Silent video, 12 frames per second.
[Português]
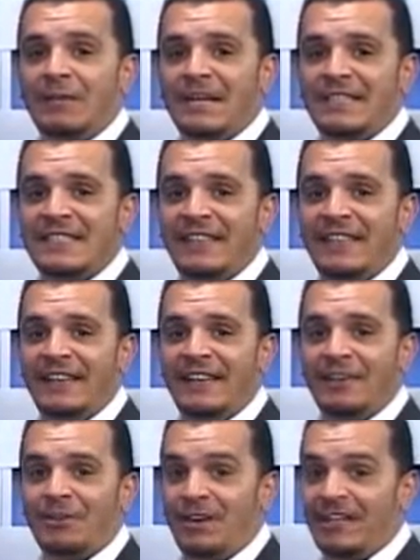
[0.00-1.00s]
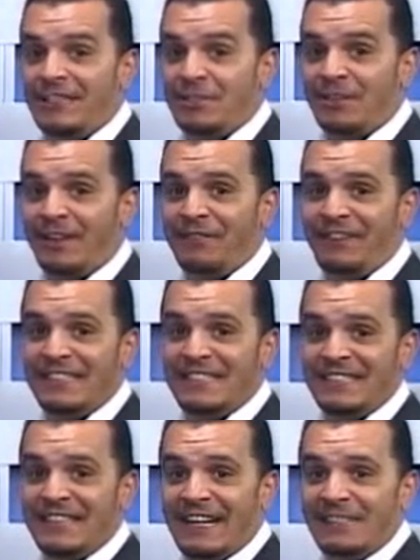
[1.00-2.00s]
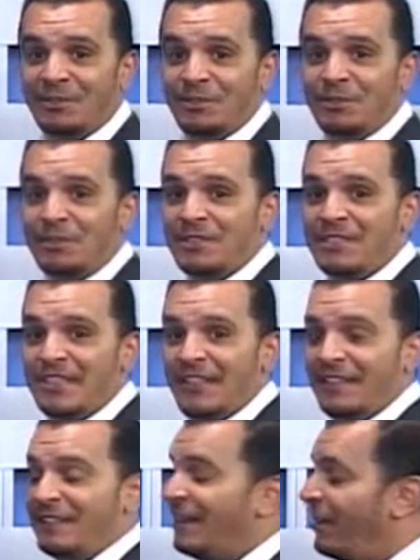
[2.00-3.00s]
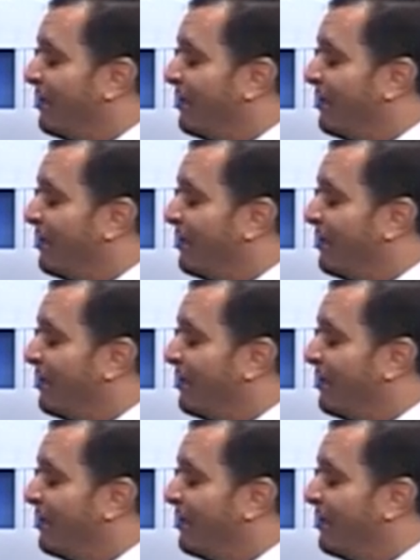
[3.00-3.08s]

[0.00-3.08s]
brasileiro, olha só a felicidade do Josiano. Você né? não,